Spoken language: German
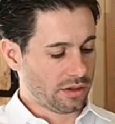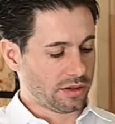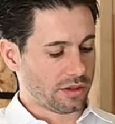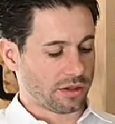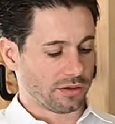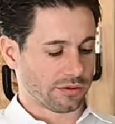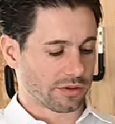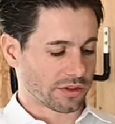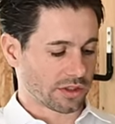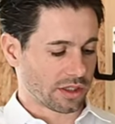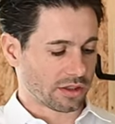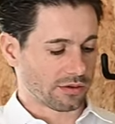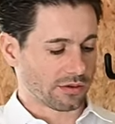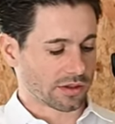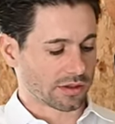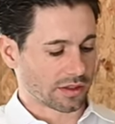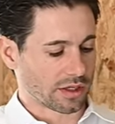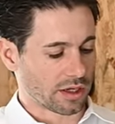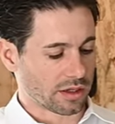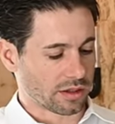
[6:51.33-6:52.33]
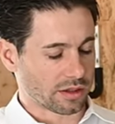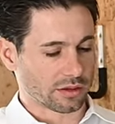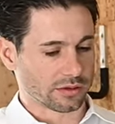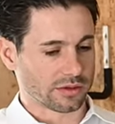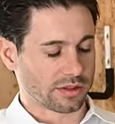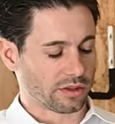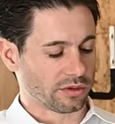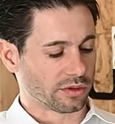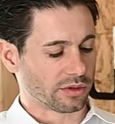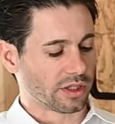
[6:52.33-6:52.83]
Ja, wahrscheinlich war es eher
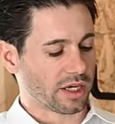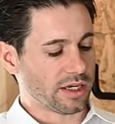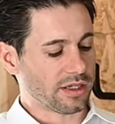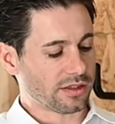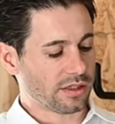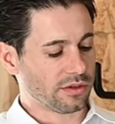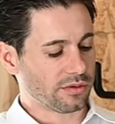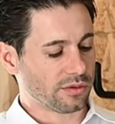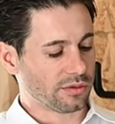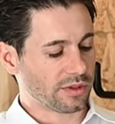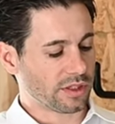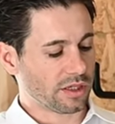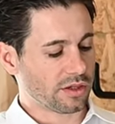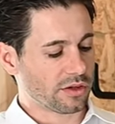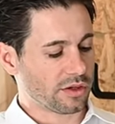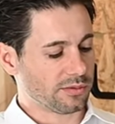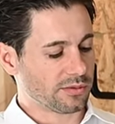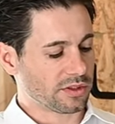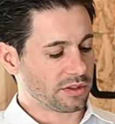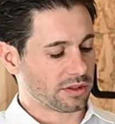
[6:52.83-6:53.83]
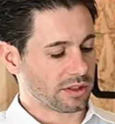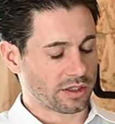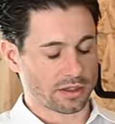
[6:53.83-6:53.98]
10.30 Uhr, wo wir gekommen sind.